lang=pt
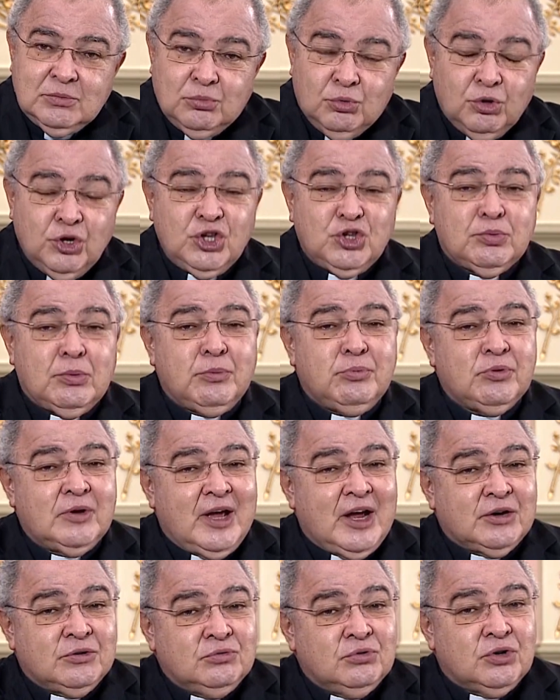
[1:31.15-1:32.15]
muito
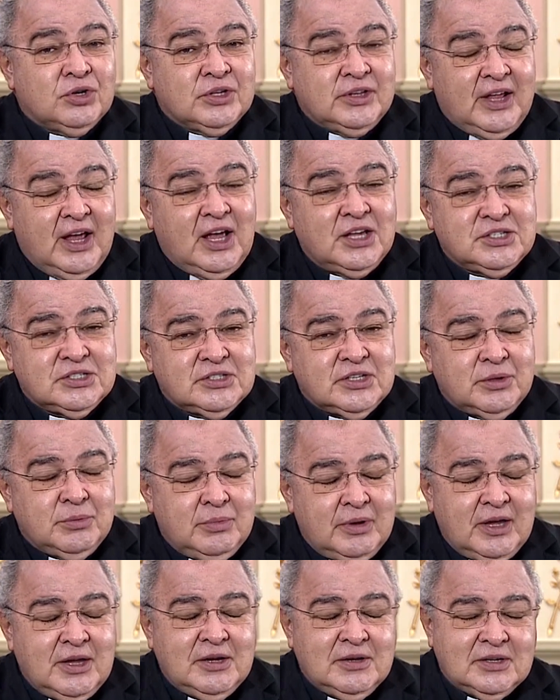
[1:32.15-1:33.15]
popular no Nordeste
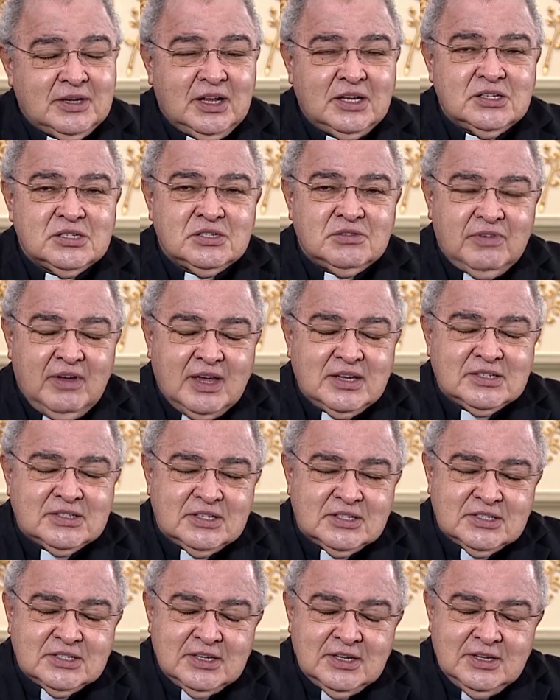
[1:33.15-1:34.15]
também, grandes
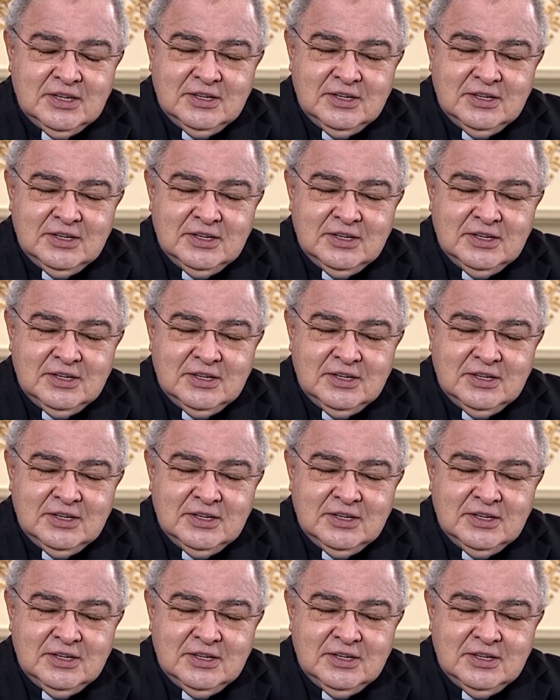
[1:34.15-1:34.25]
festas.